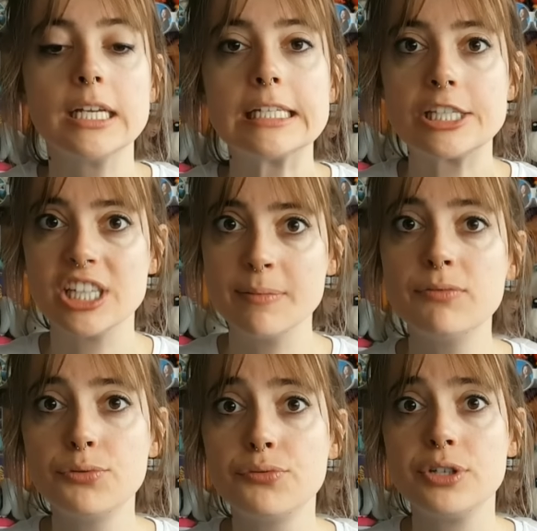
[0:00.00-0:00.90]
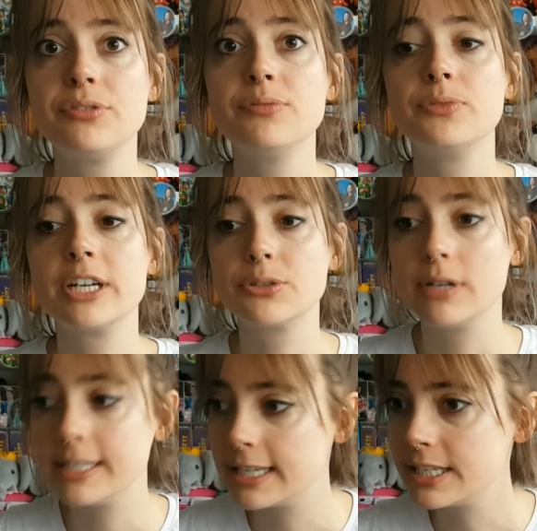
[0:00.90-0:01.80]
Si jamais vous voulez suivre mon
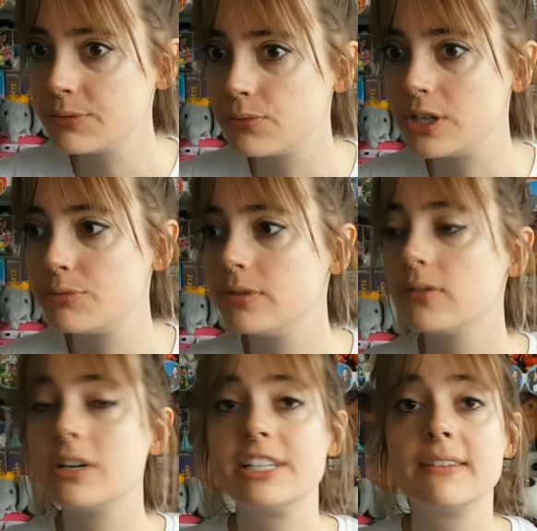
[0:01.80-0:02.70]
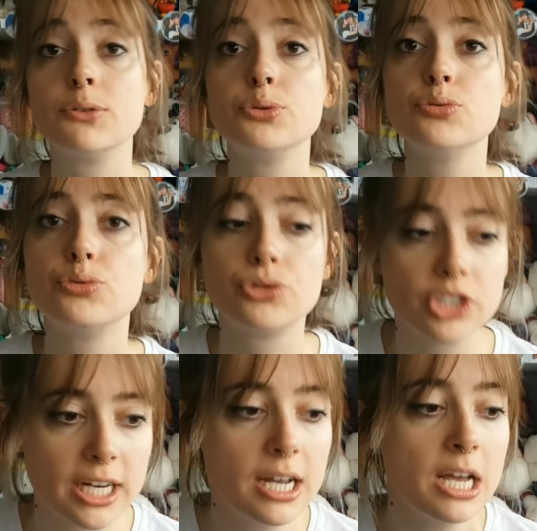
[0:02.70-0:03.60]
actualité, si vous voulez suivre les aventures du
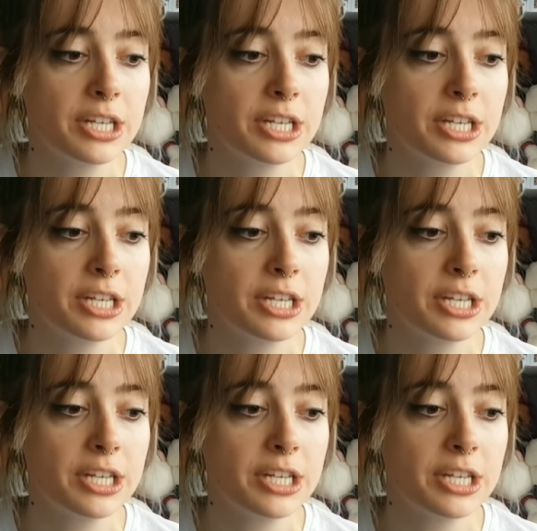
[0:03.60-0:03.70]
chien,